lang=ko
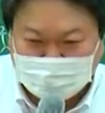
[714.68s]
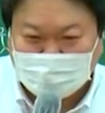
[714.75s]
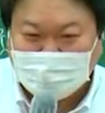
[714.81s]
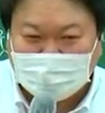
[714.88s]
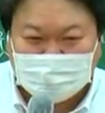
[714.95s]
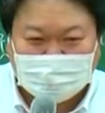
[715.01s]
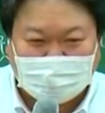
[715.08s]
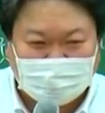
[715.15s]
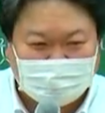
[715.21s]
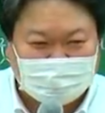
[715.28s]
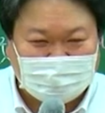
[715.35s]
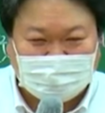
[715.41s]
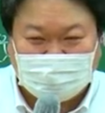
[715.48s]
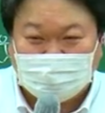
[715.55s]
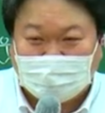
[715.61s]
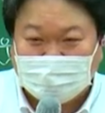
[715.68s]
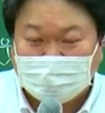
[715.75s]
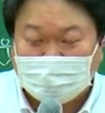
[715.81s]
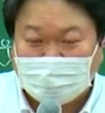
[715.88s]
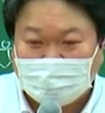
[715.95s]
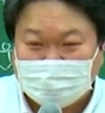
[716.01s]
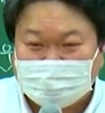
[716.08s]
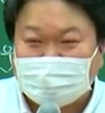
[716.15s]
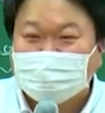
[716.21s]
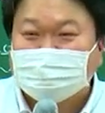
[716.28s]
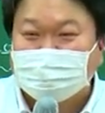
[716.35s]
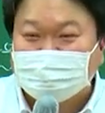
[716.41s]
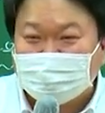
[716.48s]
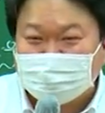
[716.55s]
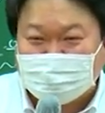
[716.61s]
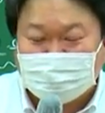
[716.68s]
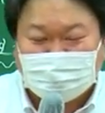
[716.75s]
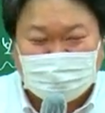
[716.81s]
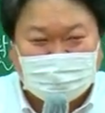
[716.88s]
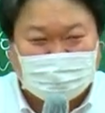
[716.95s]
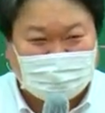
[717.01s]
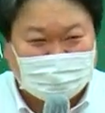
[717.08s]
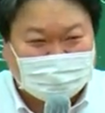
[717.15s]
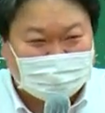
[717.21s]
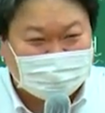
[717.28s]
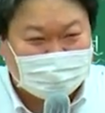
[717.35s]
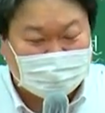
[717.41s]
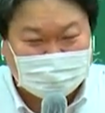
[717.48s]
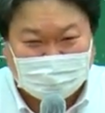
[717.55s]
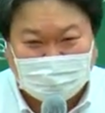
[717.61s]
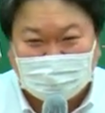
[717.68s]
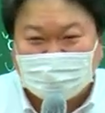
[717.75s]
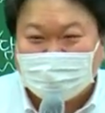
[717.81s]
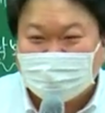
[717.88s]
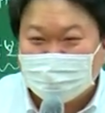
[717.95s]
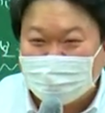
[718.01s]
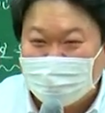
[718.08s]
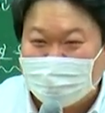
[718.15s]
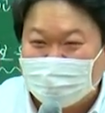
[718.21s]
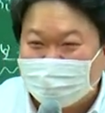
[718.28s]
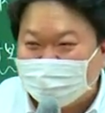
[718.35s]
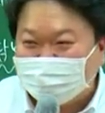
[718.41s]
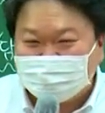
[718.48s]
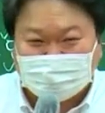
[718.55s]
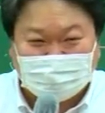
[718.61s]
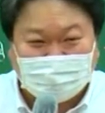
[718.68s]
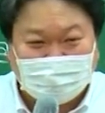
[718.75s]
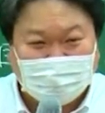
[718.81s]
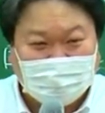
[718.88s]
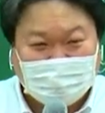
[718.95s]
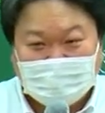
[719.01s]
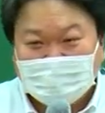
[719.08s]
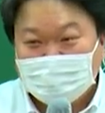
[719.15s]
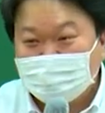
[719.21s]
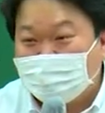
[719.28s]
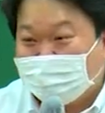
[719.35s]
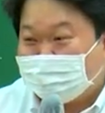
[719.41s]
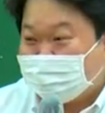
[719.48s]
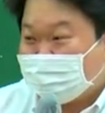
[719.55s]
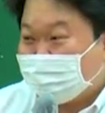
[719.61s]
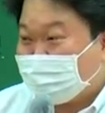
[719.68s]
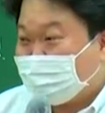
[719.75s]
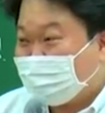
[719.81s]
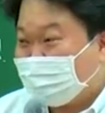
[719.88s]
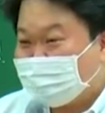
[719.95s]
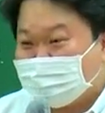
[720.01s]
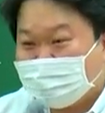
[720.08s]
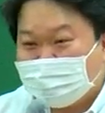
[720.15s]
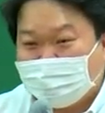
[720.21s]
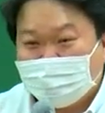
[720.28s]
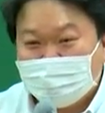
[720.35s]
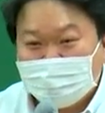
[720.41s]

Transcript: 놀라운 사람들 여기 많네. 자취하는 사람 또 손들어봐요. 자취하는 사람 나 놀라워가지고 여기 앞에 셋밖에 없어?